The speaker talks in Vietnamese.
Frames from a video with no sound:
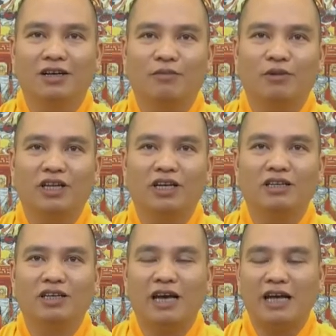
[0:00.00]
một tiếng
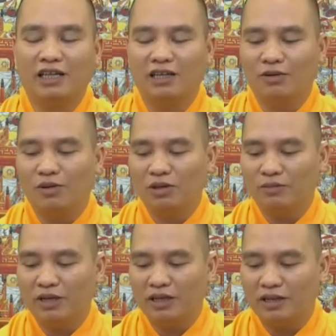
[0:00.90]
rưỡi hai tiếng đồng hồ
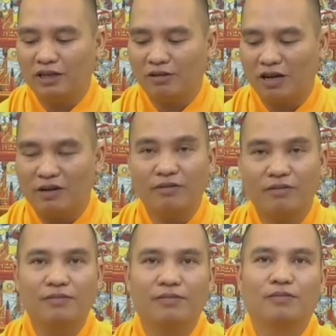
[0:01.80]
như mình đã được
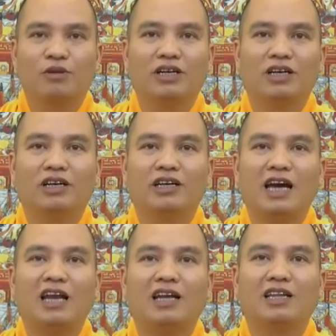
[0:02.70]
khoảng một nửa thời
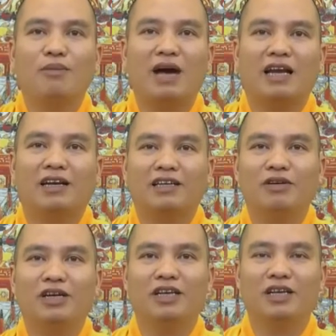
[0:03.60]
gian là tâm an ở
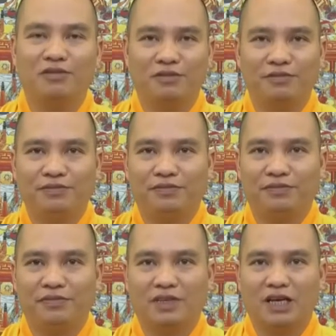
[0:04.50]
trong kinh đâu
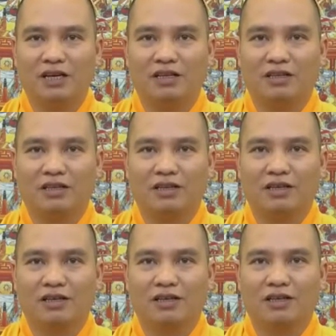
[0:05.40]
đó
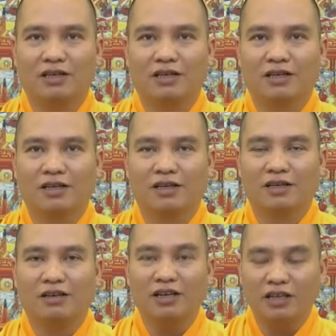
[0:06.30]

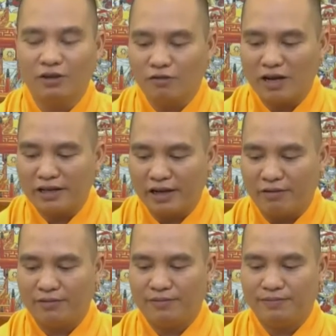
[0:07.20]
cho nên điều quan
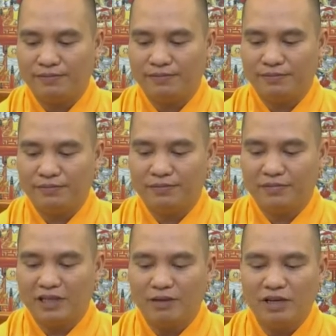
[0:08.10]
trọng
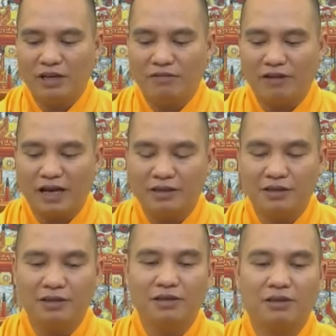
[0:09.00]
là mình phải
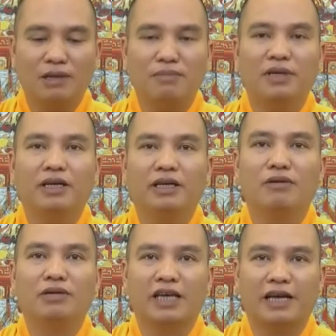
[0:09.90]
giữ cho tâm ý
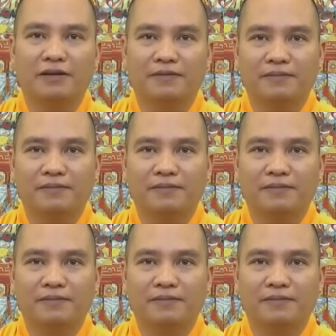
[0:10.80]
trong sạch